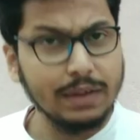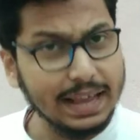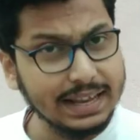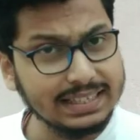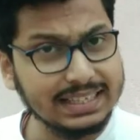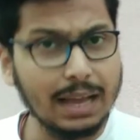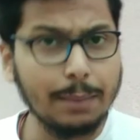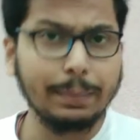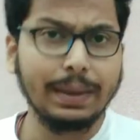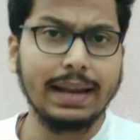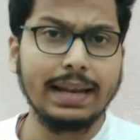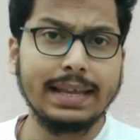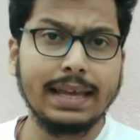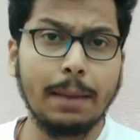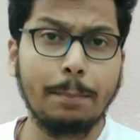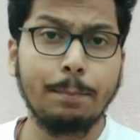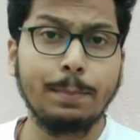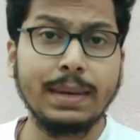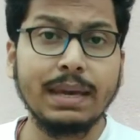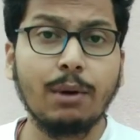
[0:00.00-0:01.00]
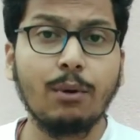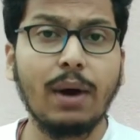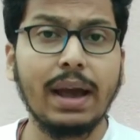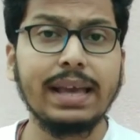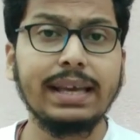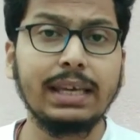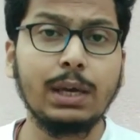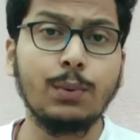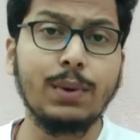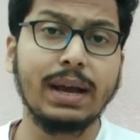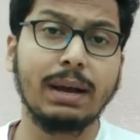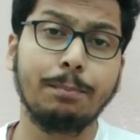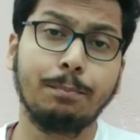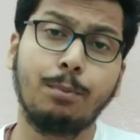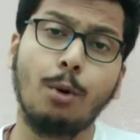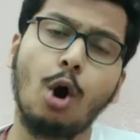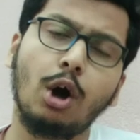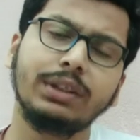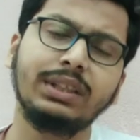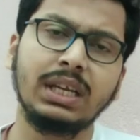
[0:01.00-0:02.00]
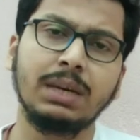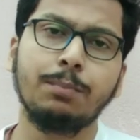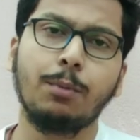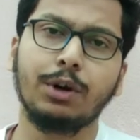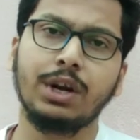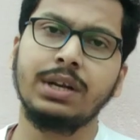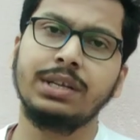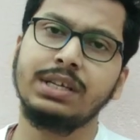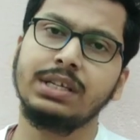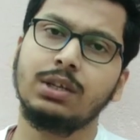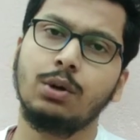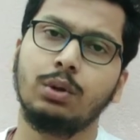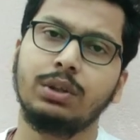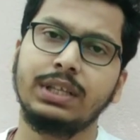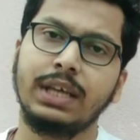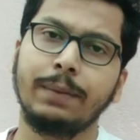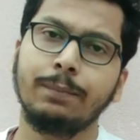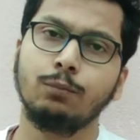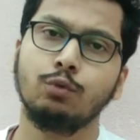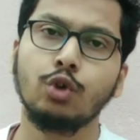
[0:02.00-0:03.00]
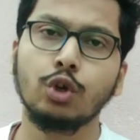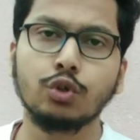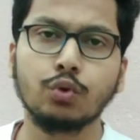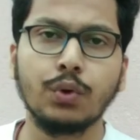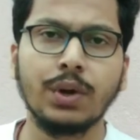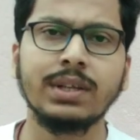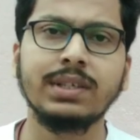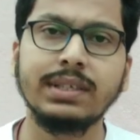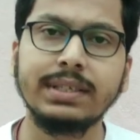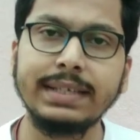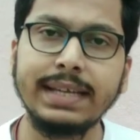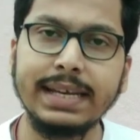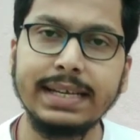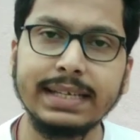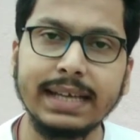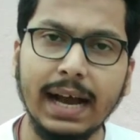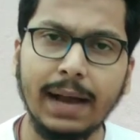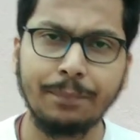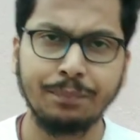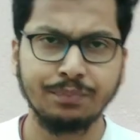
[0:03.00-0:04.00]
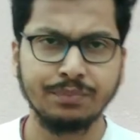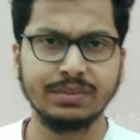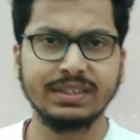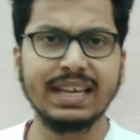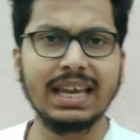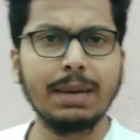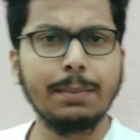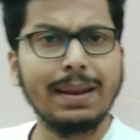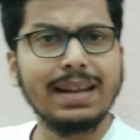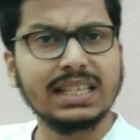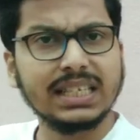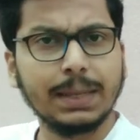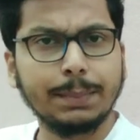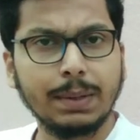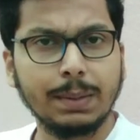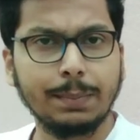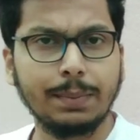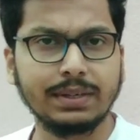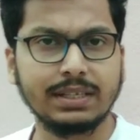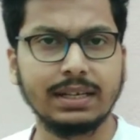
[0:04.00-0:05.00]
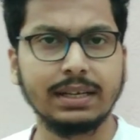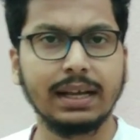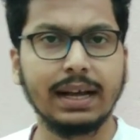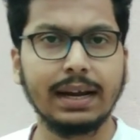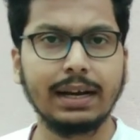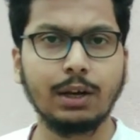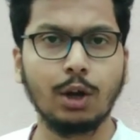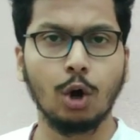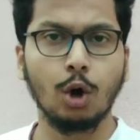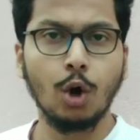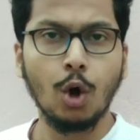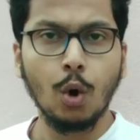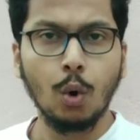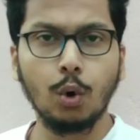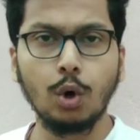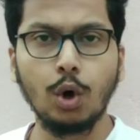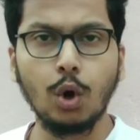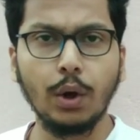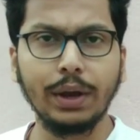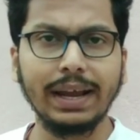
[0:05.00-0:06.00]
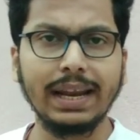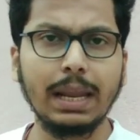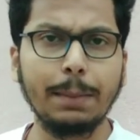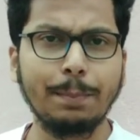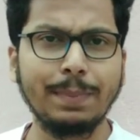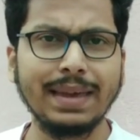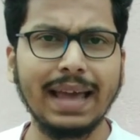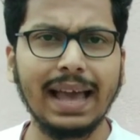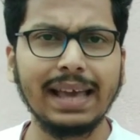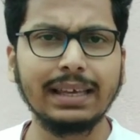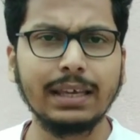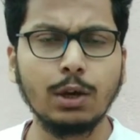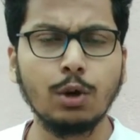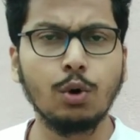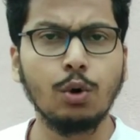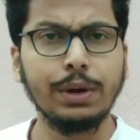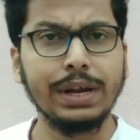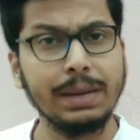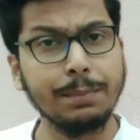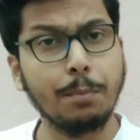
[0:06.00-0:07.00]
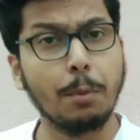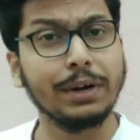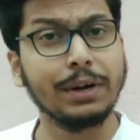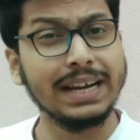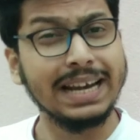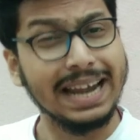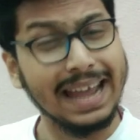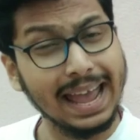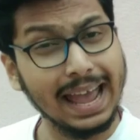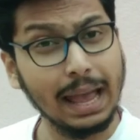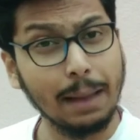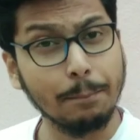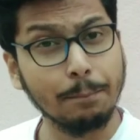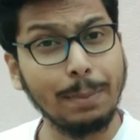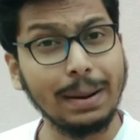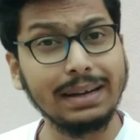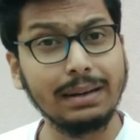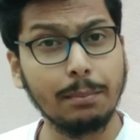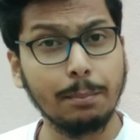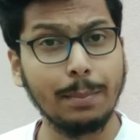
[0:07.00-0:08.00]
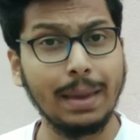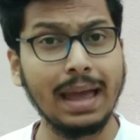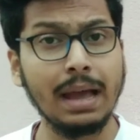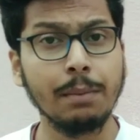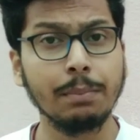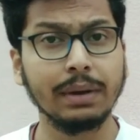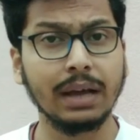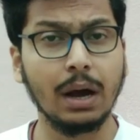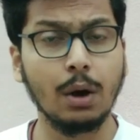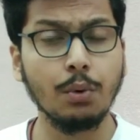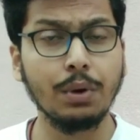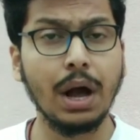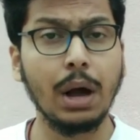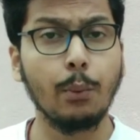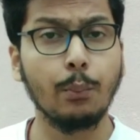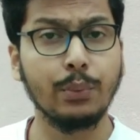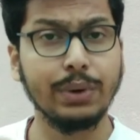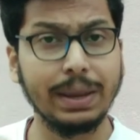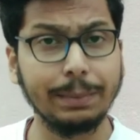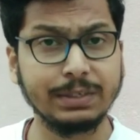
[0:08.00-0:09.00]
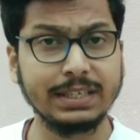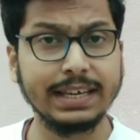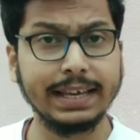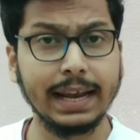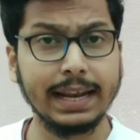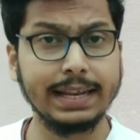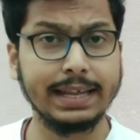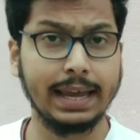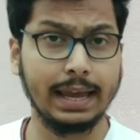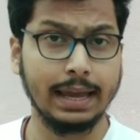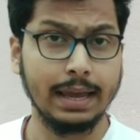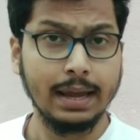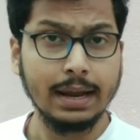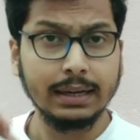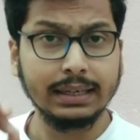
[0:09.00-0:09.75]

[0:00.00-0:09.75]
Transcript: एग्जाम के लिए पीओआई क्यू एक बहुत इंपॉर्टेंट चीज होती है जो स्टूडेंट्स नीट का जेई मेन्स का प्रिपरेशन कर रहे हो उन लोग के लिए पीआई क्यू इम्पोर्टेंट है बट मैं कहूंगा वेब जी के लिए